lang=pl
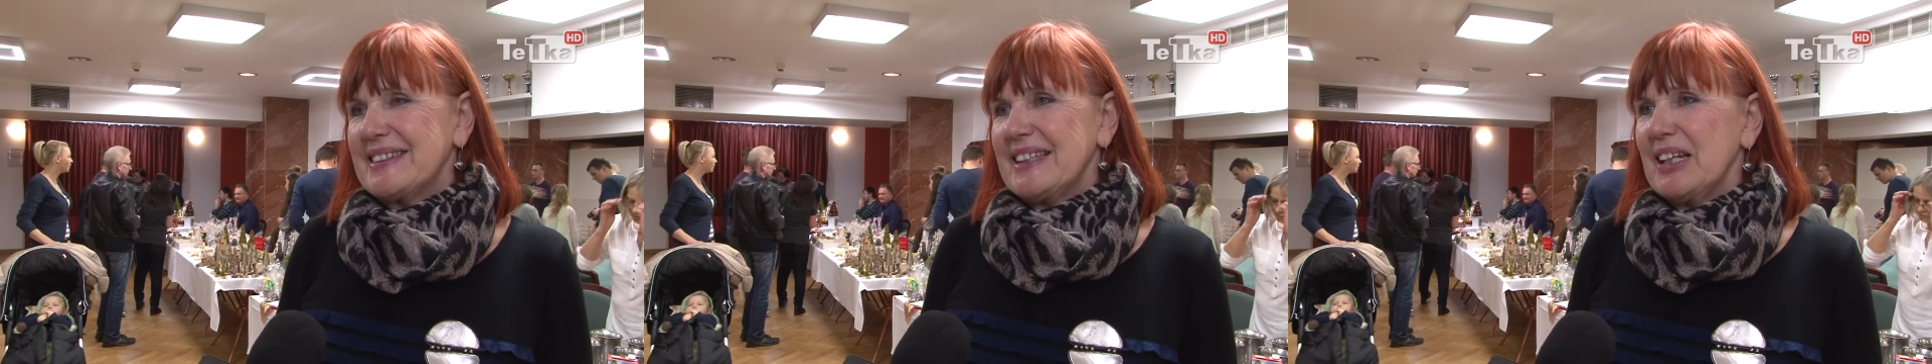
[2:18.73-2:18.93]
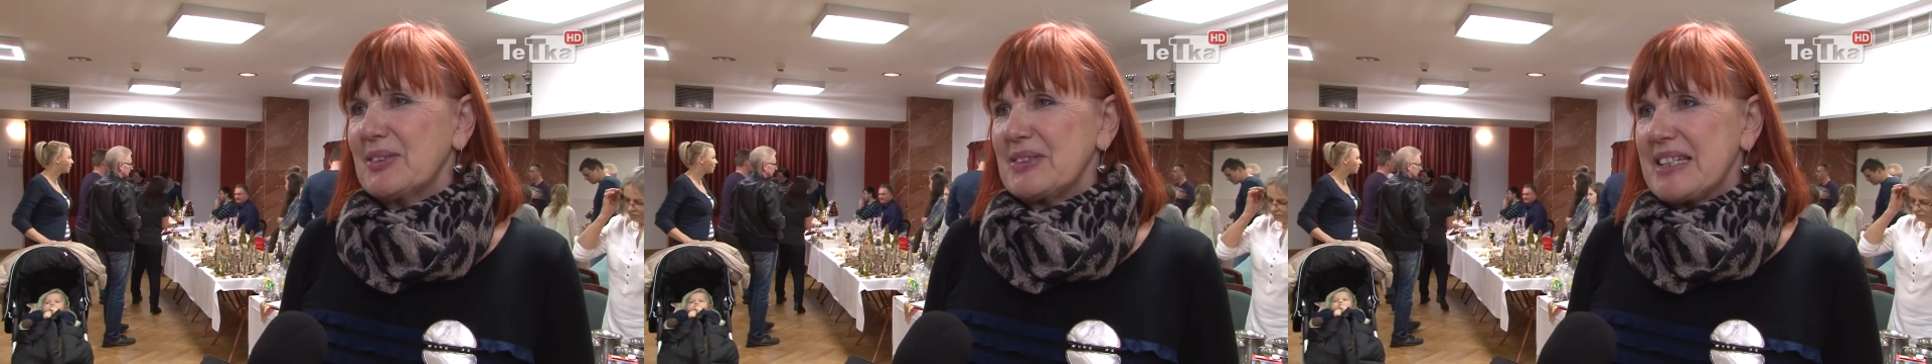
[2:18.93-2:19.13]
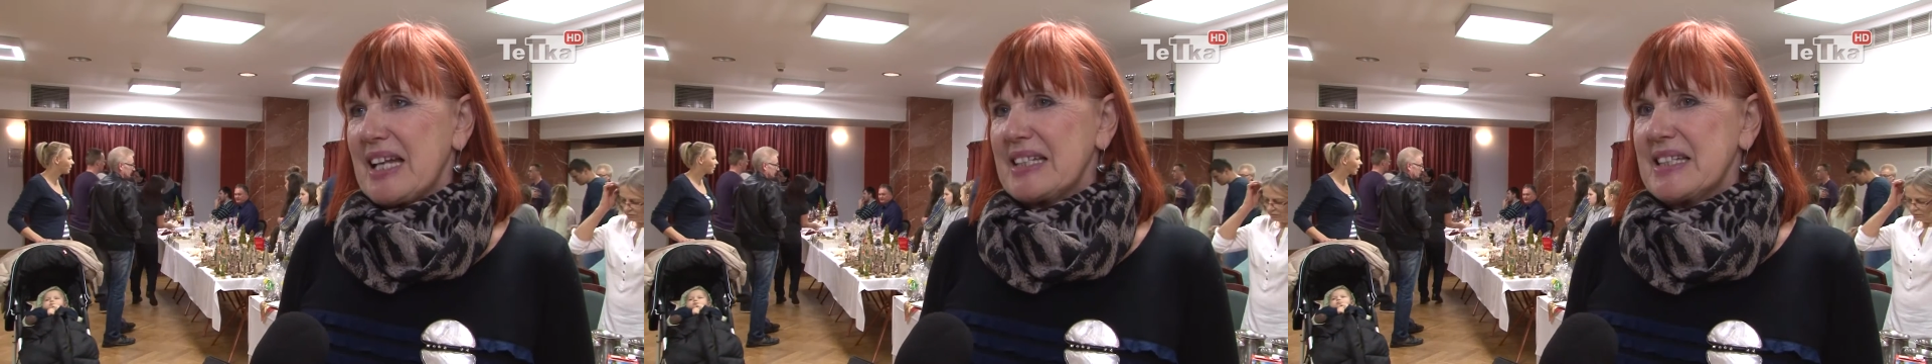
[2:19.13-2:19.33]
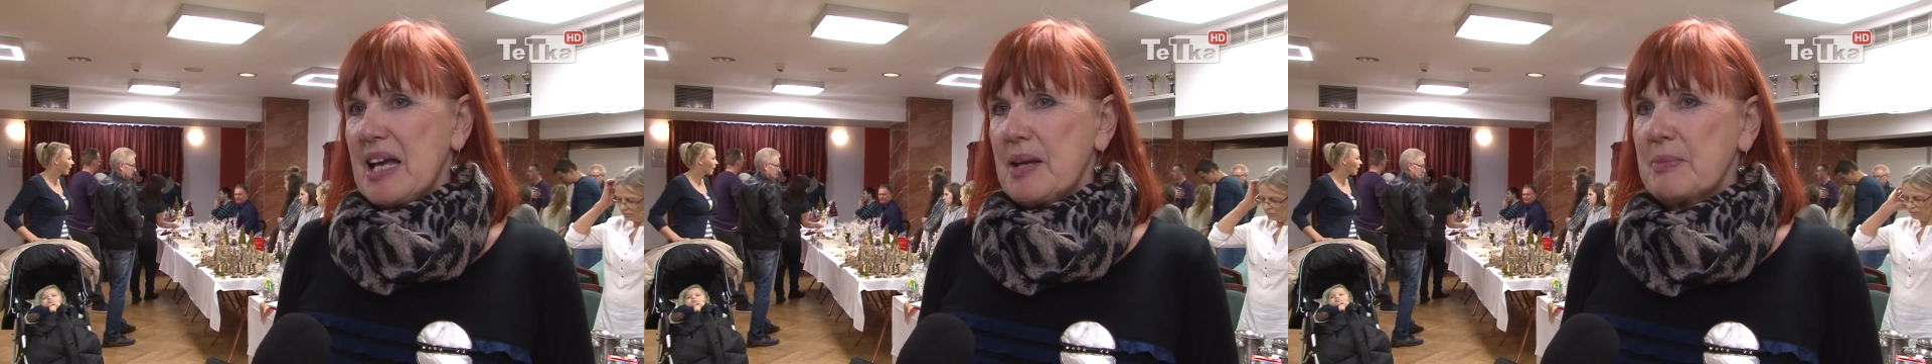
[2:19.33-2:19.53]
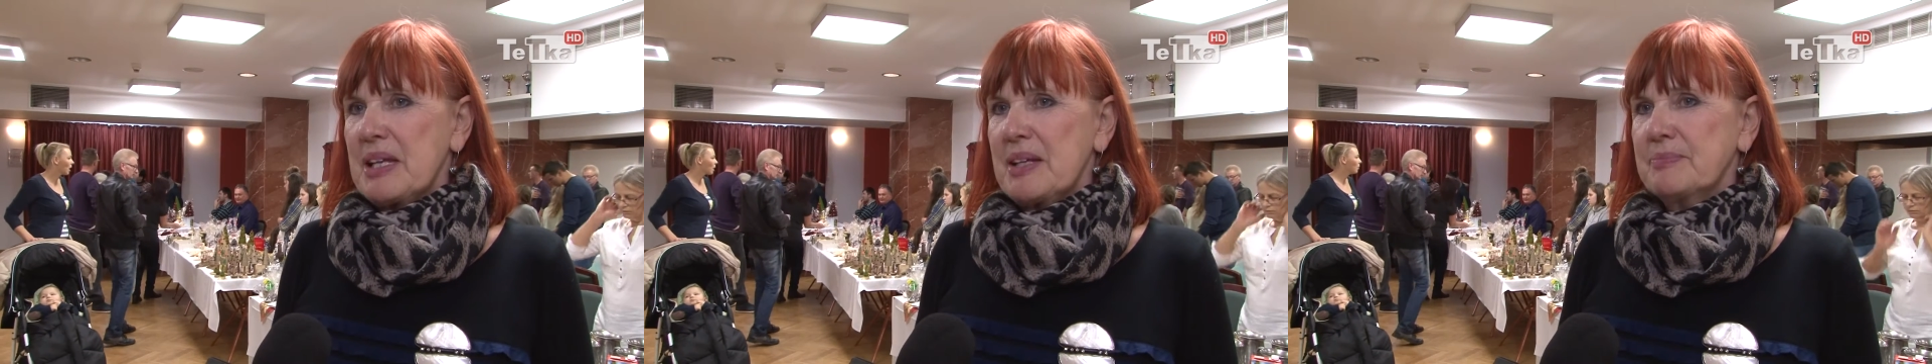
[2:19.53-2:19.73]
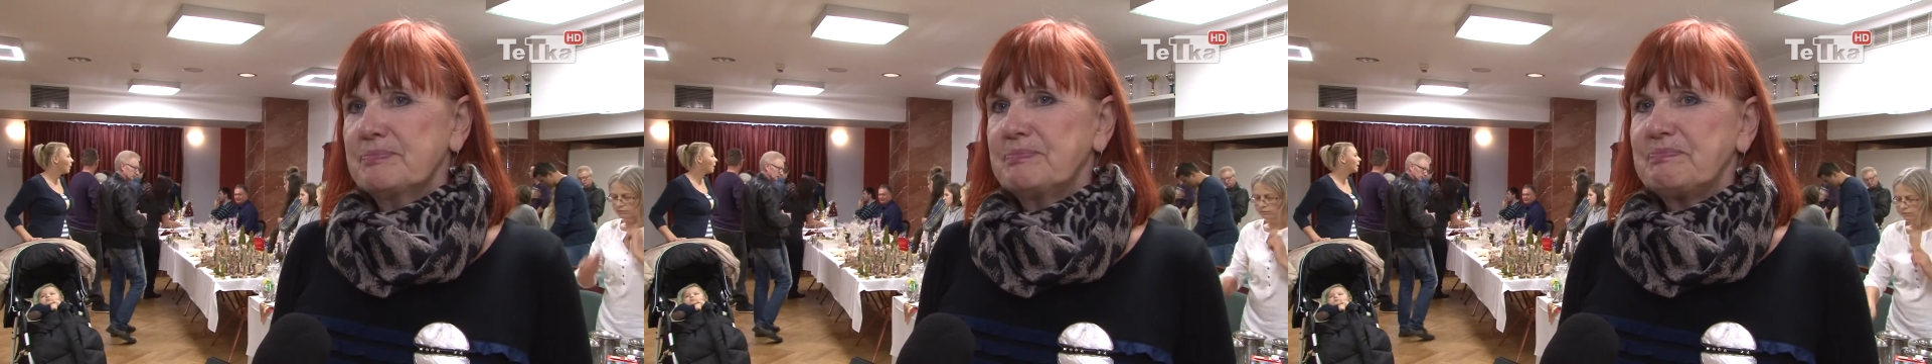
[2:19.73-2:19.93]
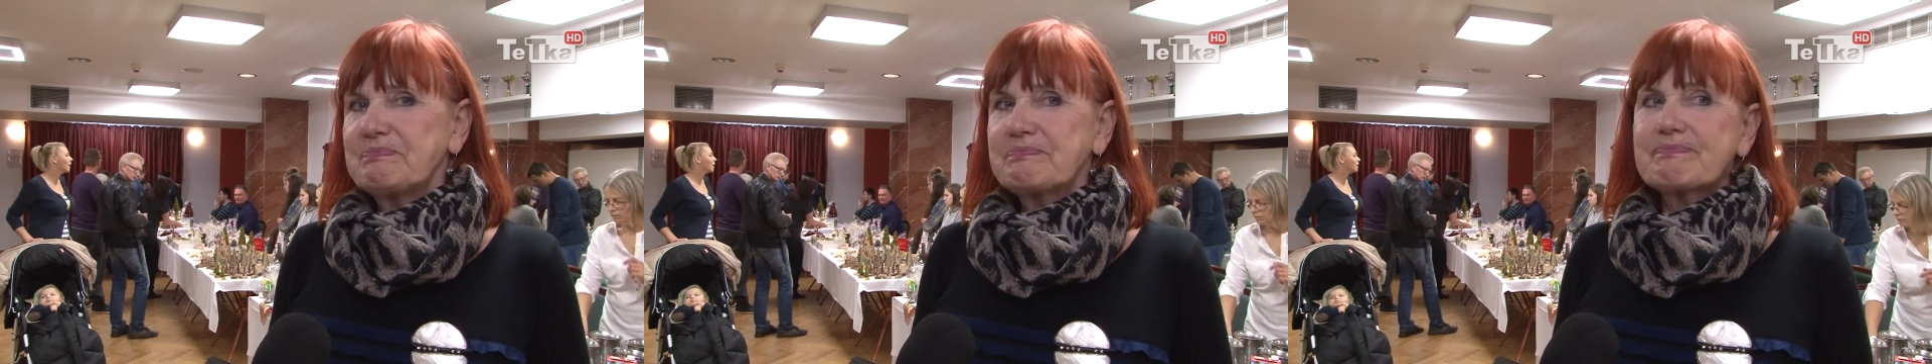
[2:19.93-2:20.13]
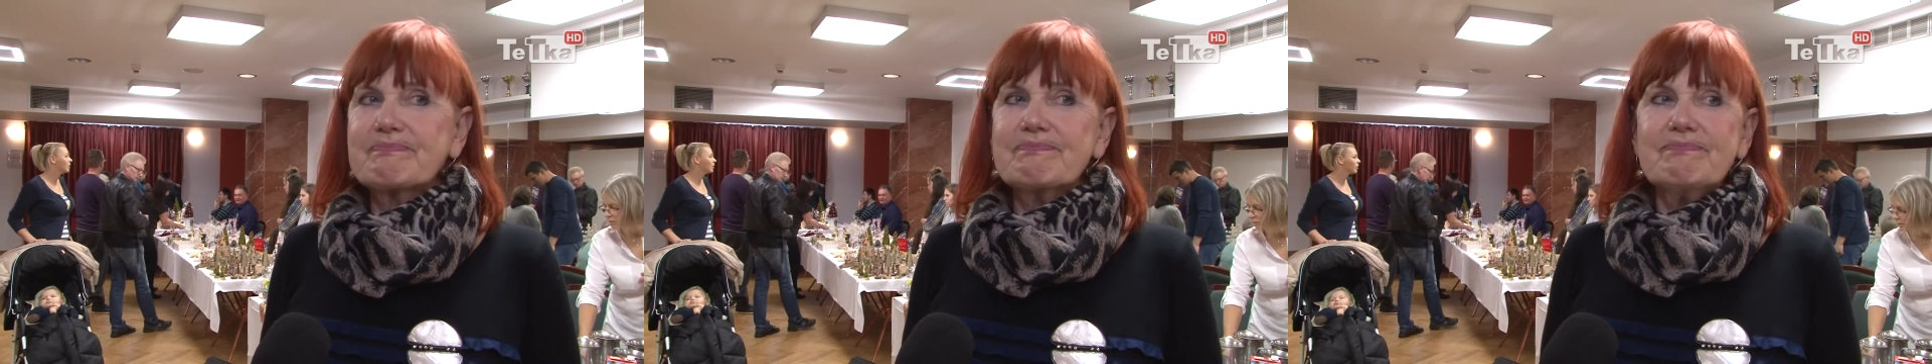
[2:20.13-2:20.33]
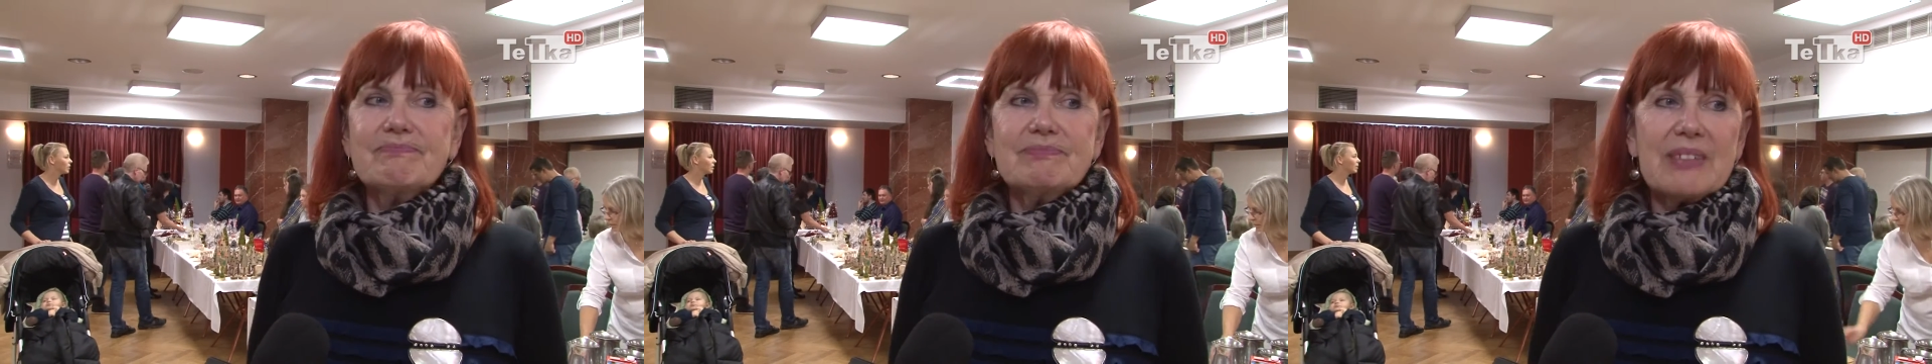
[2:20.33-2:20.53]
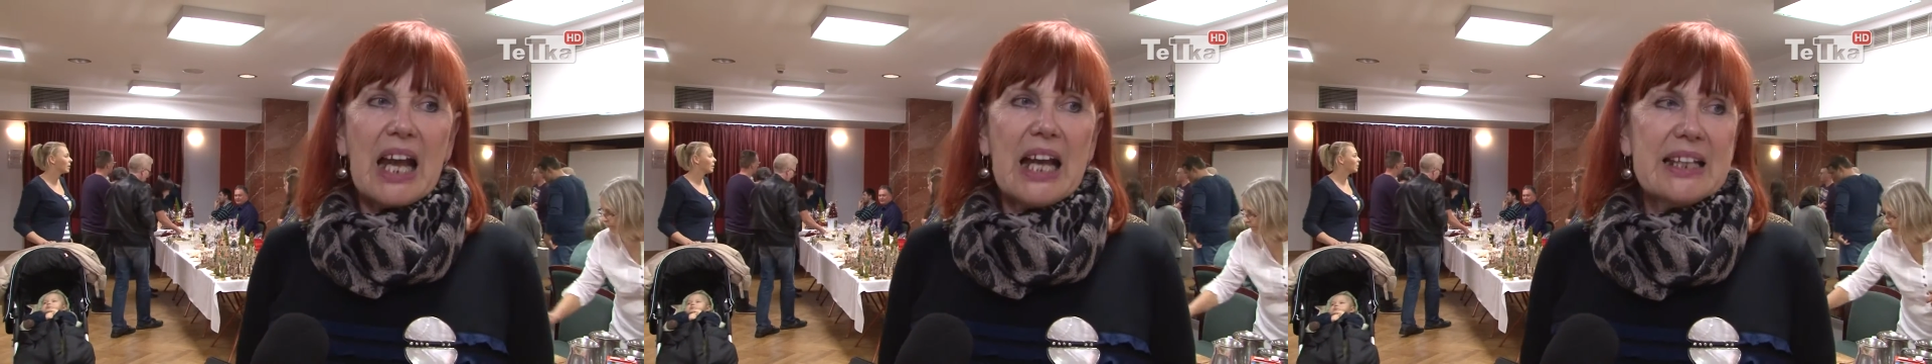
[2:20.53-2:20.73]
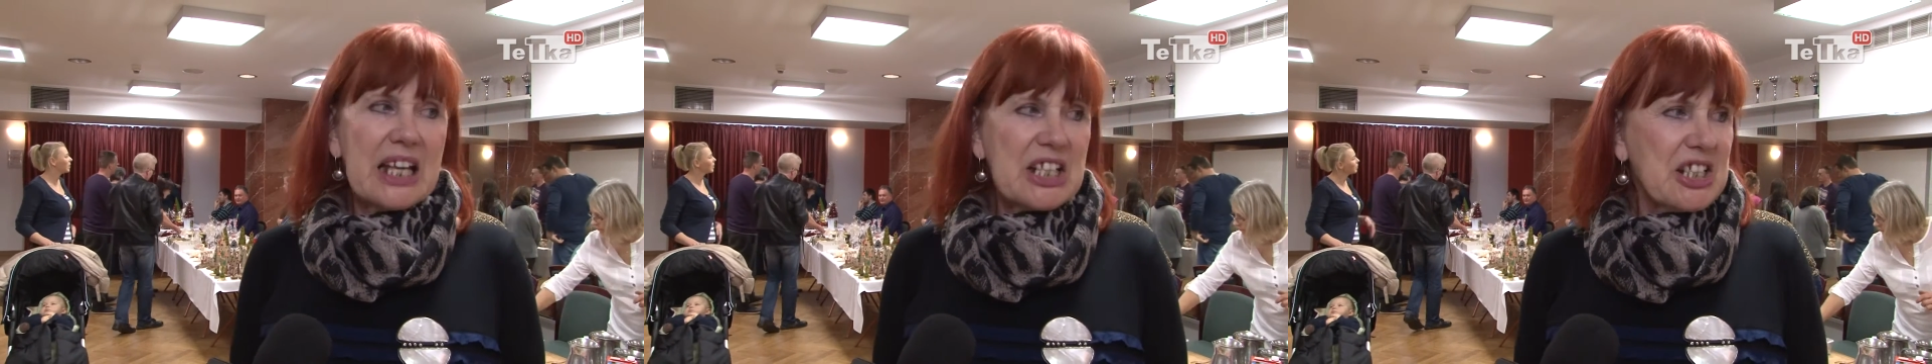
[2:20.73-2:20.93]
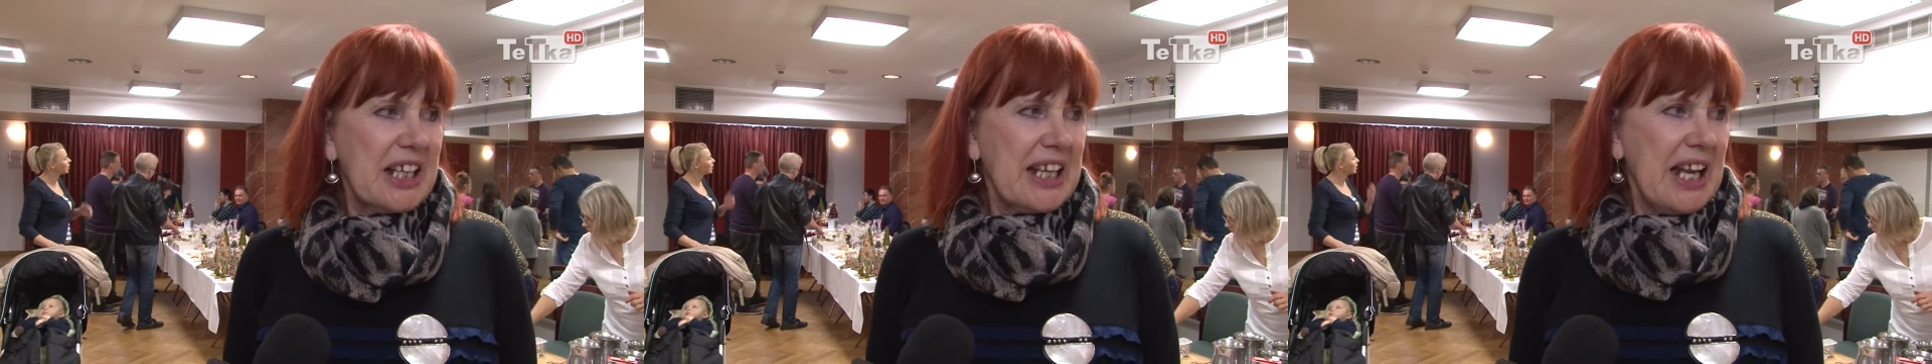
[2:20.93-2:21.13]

ilustracjami naszych